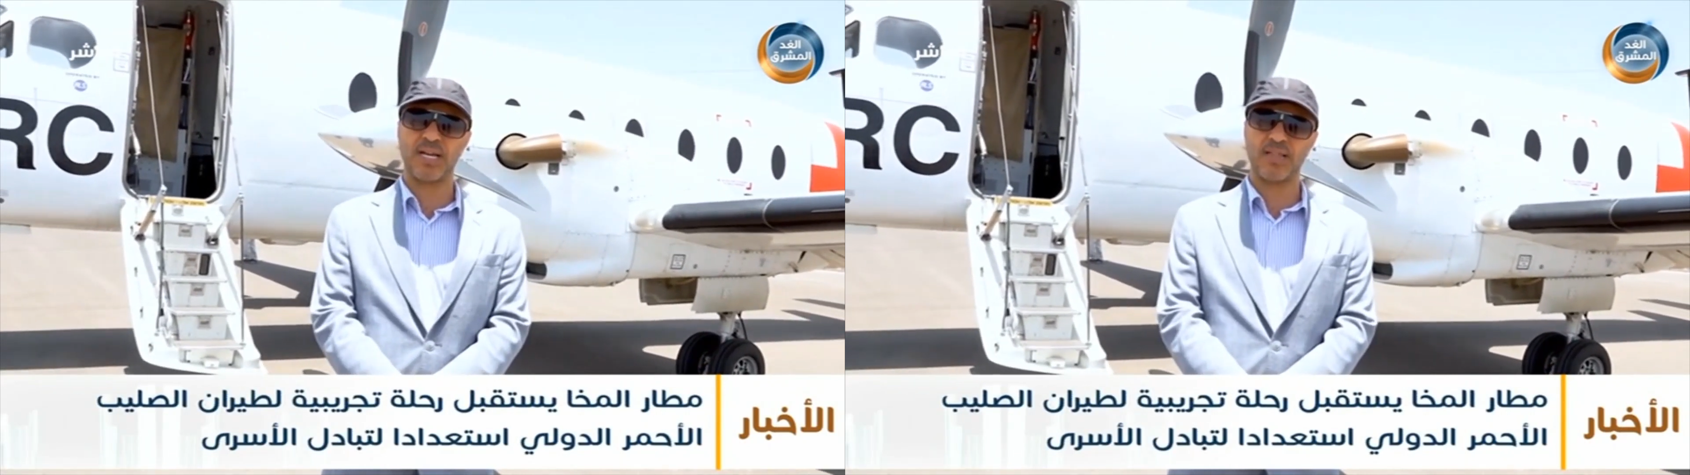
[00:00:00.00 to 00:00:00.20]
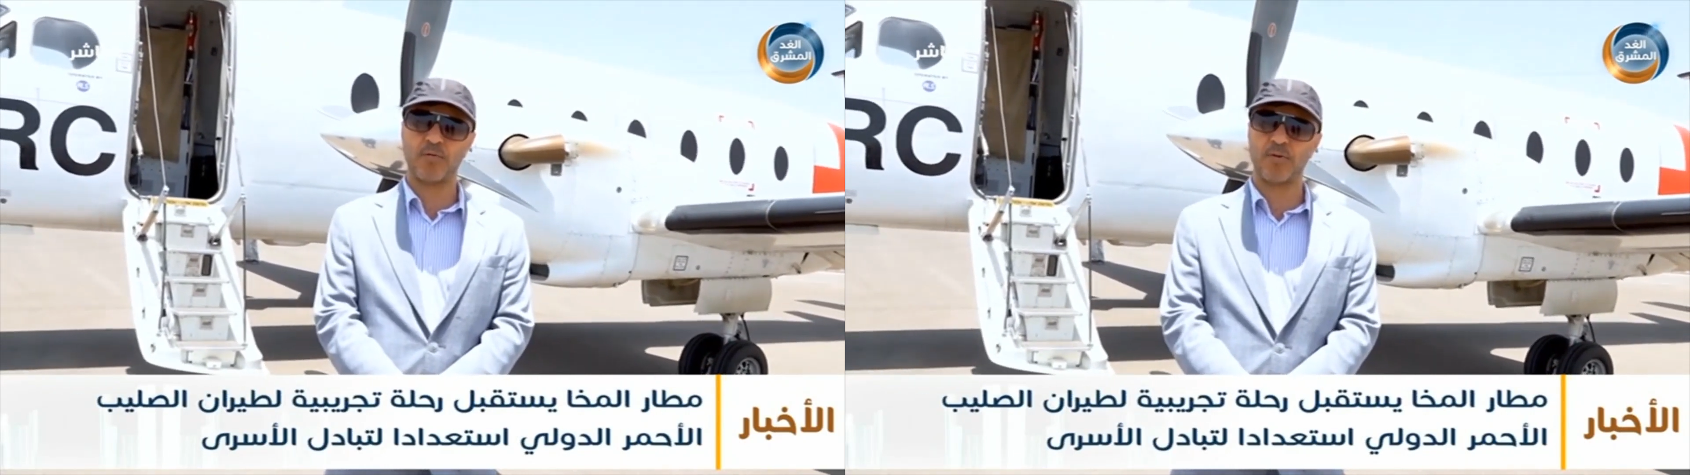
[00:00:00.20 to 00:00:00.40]

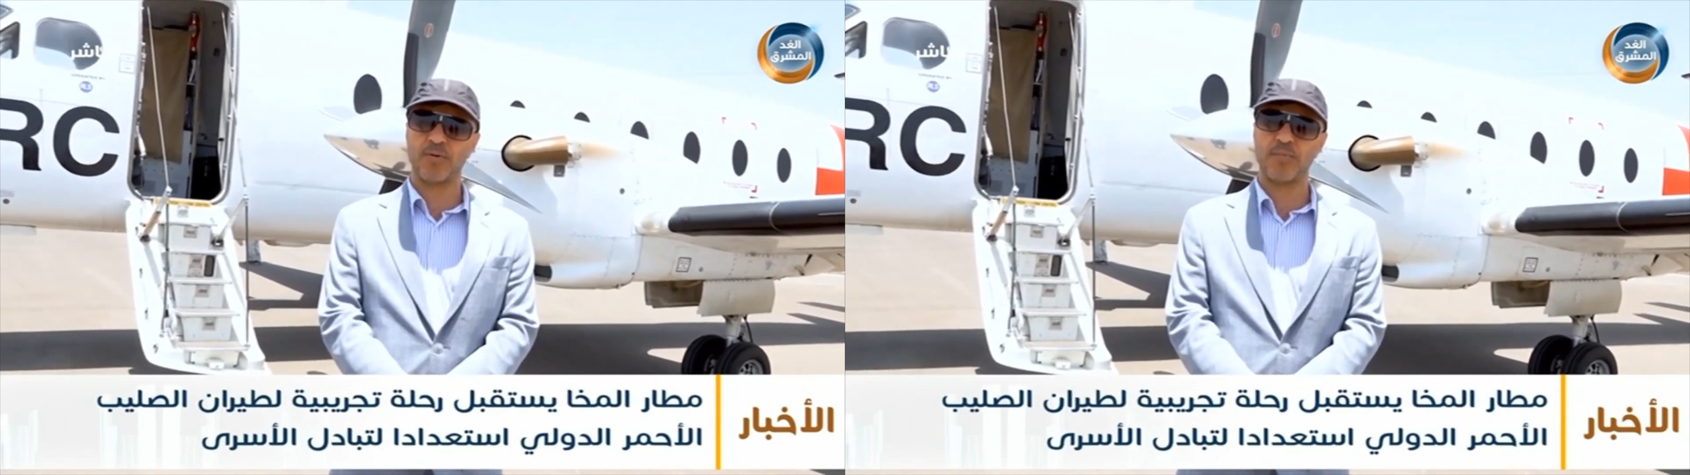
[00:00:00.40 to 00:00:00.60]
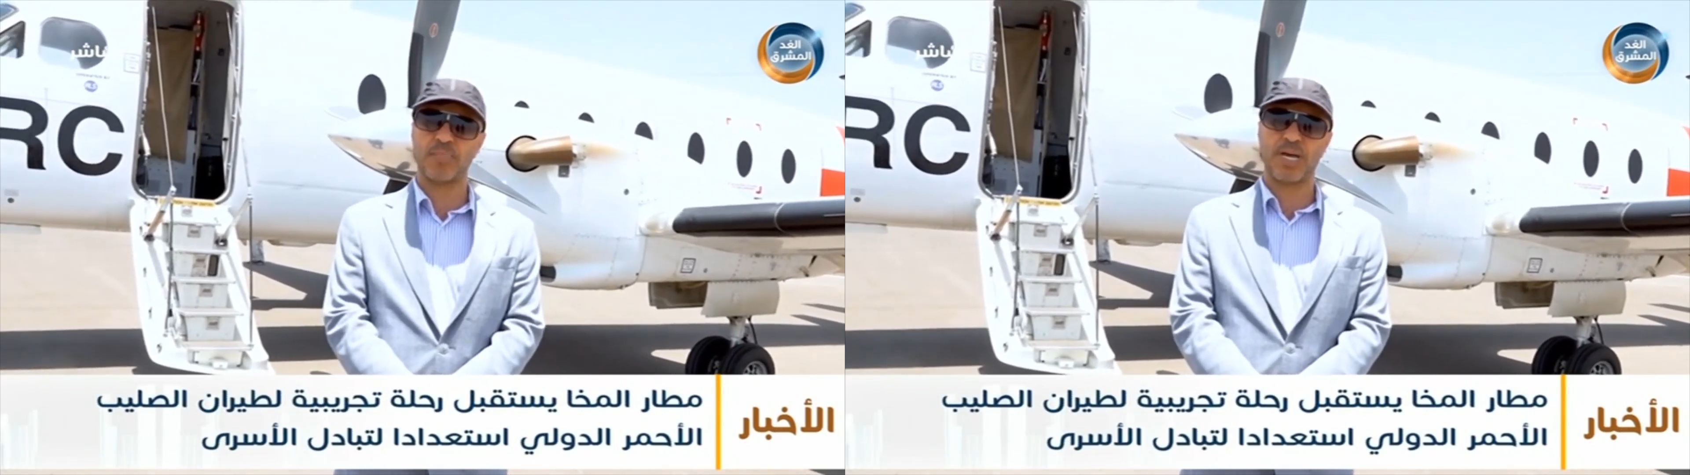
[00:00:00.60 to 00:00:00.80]
إلى
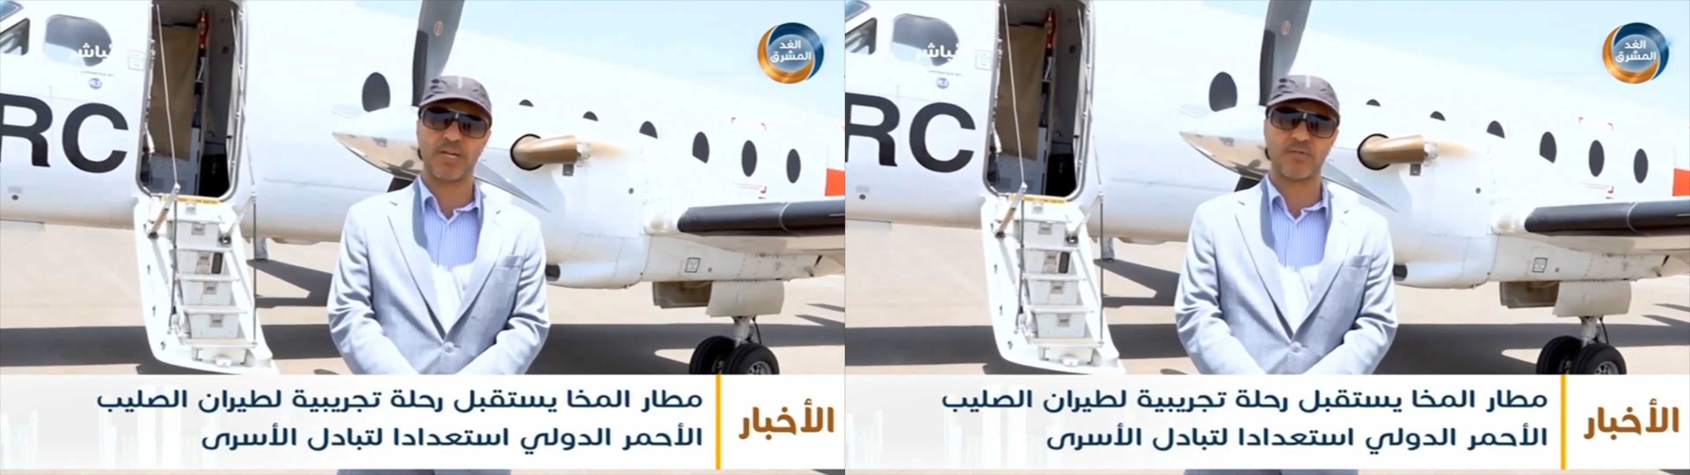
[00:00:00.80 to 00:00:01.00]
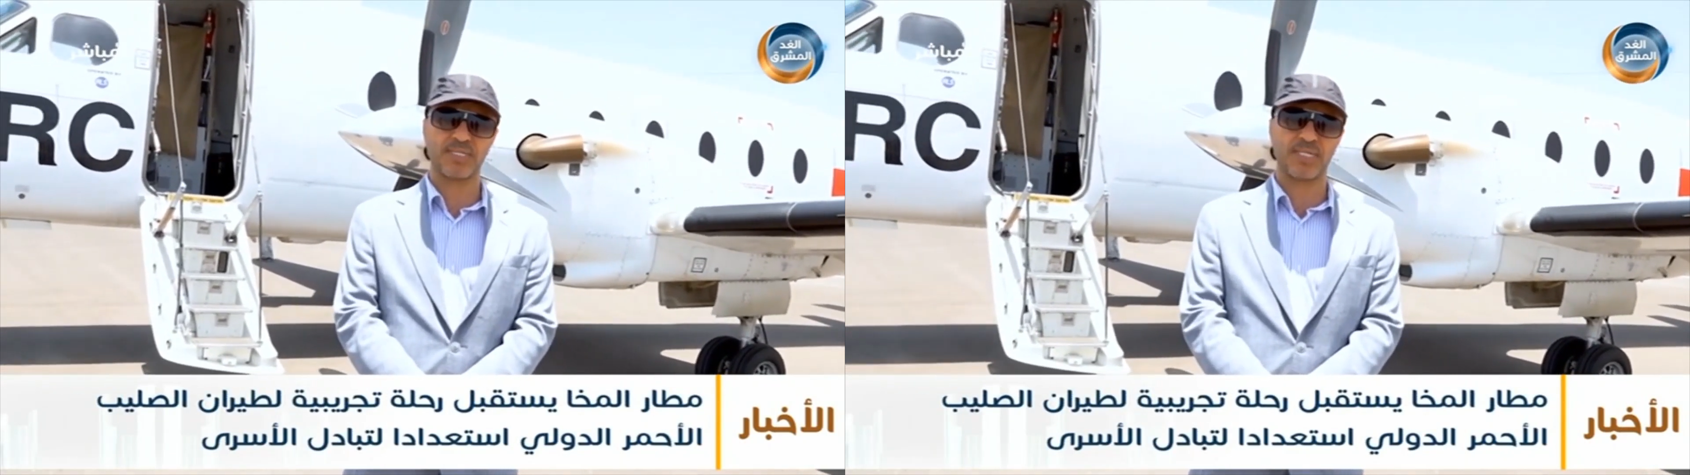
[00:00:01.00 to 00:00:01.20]
ذويهم
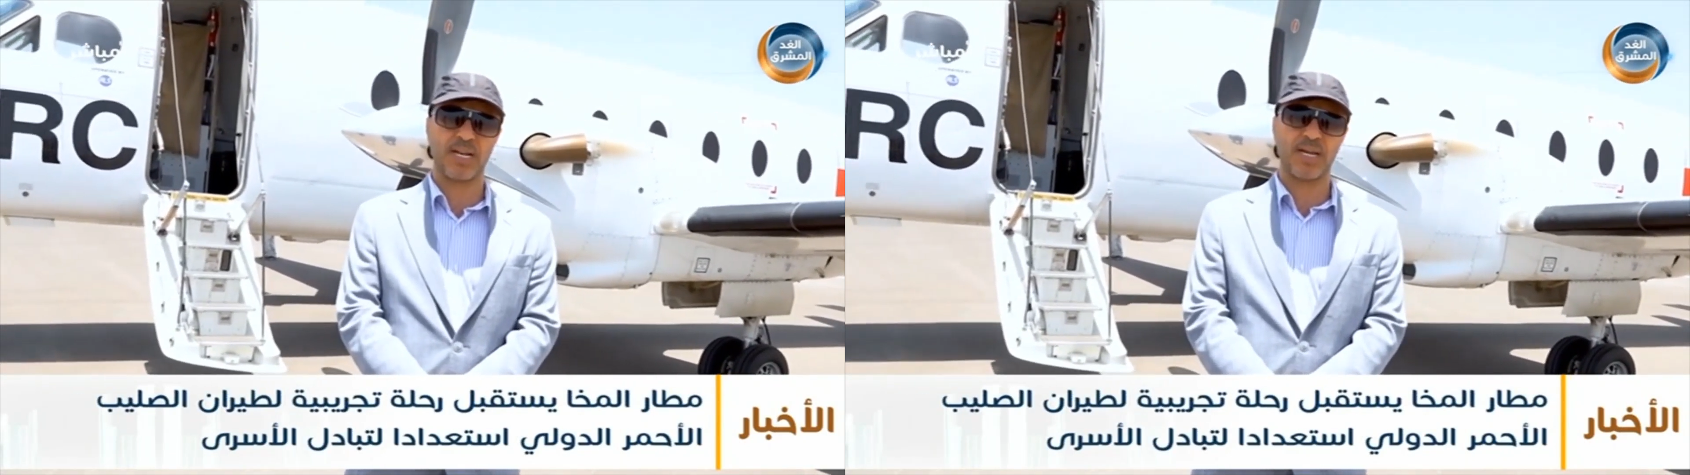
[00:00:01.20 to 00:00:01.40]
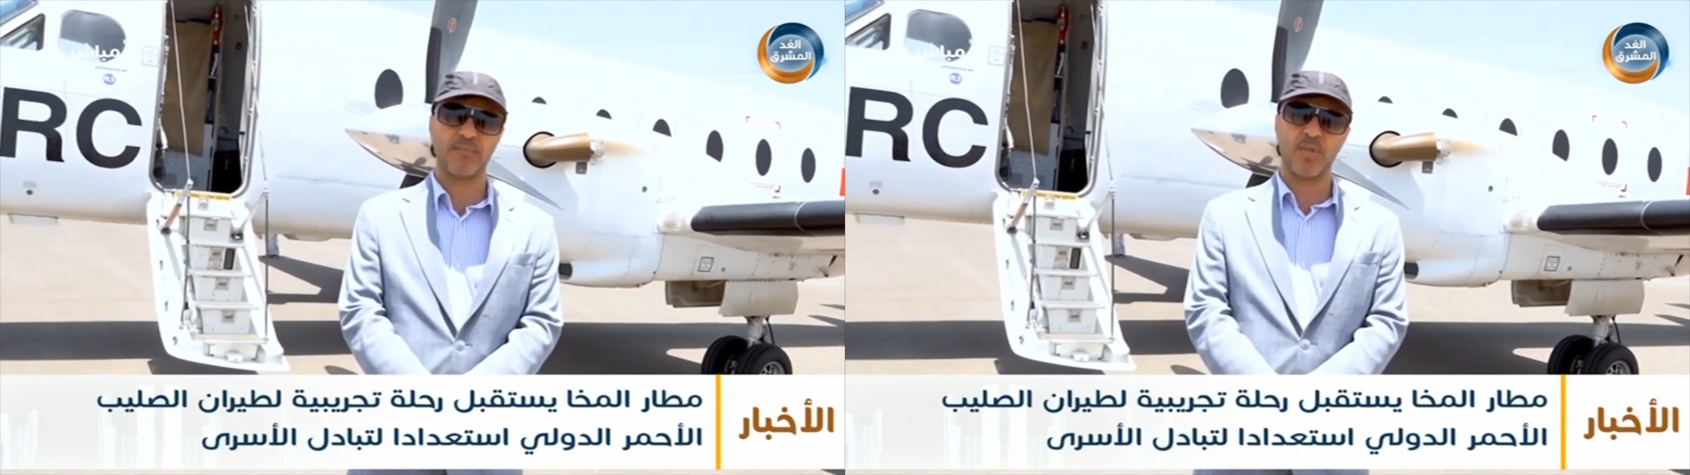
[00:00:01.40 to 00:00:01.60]
بخير
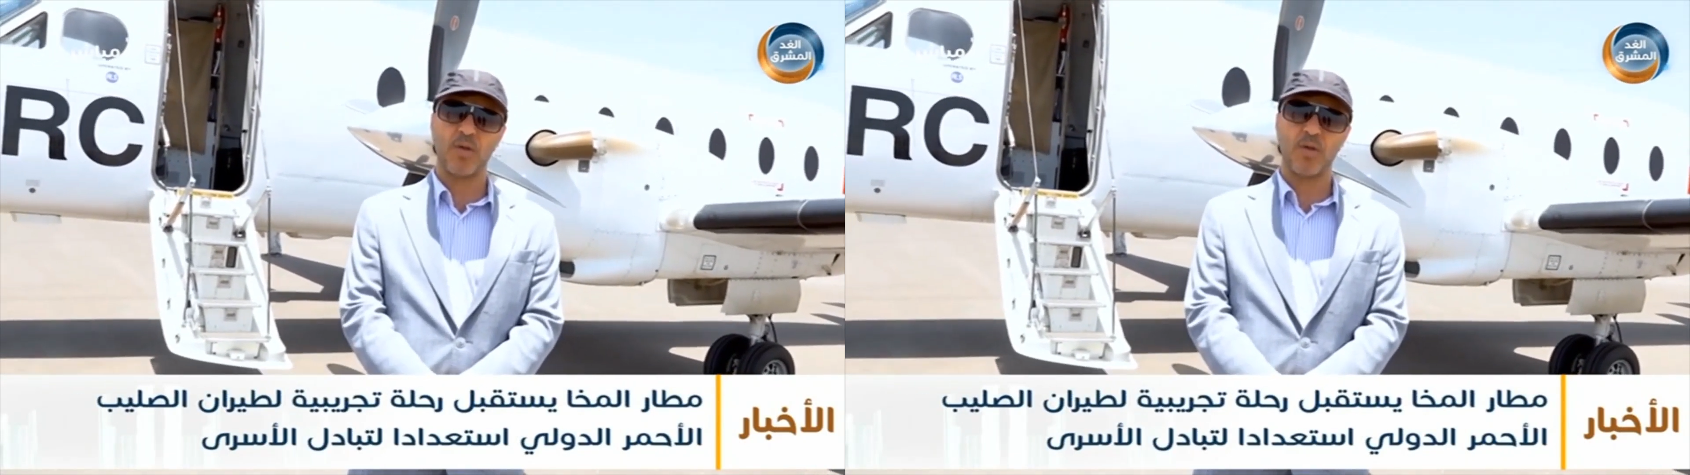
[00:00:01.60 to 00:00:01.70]
وسلام